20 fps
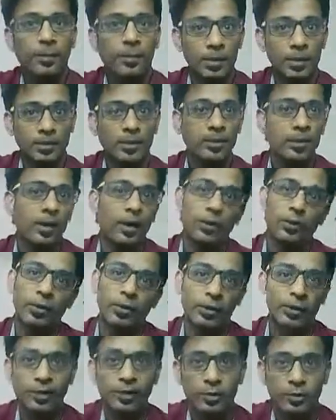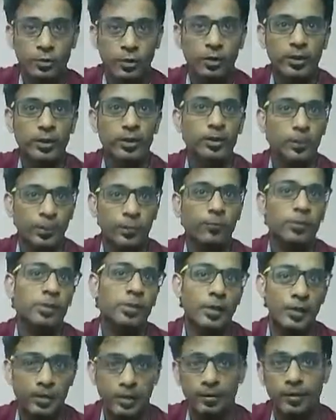பட் ஸ்டில் அவங்ககிட்ட கிளியராக சொல்லிட்டு அந்த
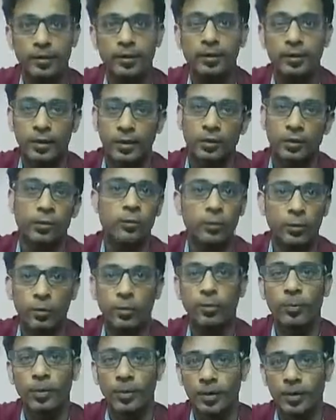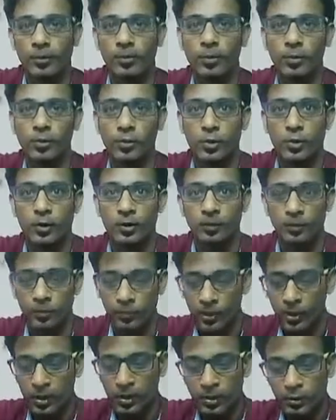ப்ரொஃபஷனல் எத்திக்னு நான் ஒன்று ஃபாலோ பண்ணுறேன் அப்படின்னு சொல்லிட்டு
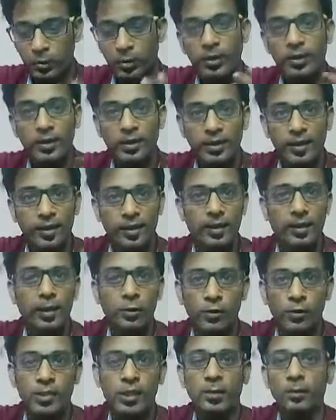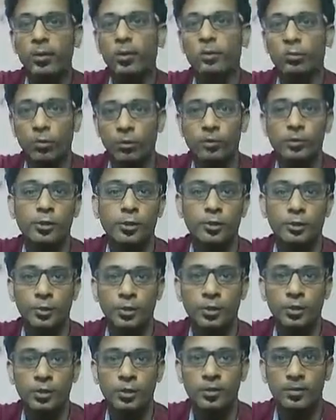ஸோ இதுக்கு நான் இன்றைக்கி யோசிக்கும்போது எனக்கு ஒரு விஷயம்
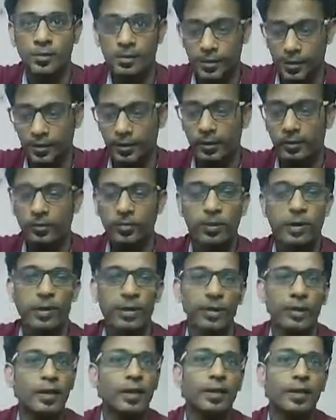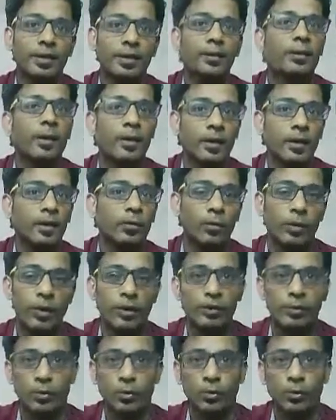தோணுச்சு சரி இதுக்காக இது மாதிரியான ஒரு
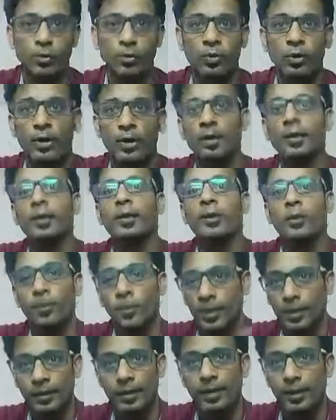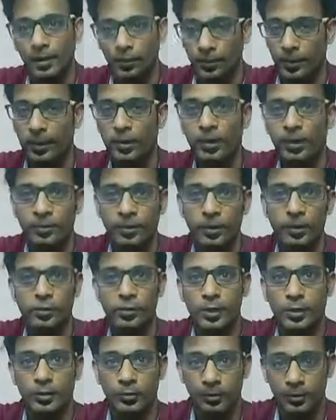ஆன்சர் கொடுக்கணும் அதை இன்னும் பெட்டராக என்ன பண்ணலாம் அப்படின்னு
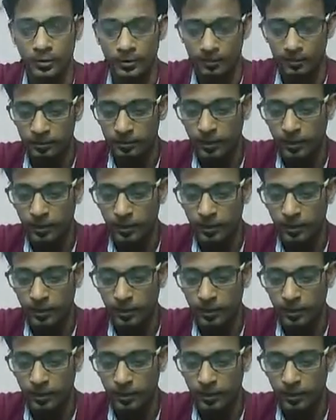யோசிக்கும்போது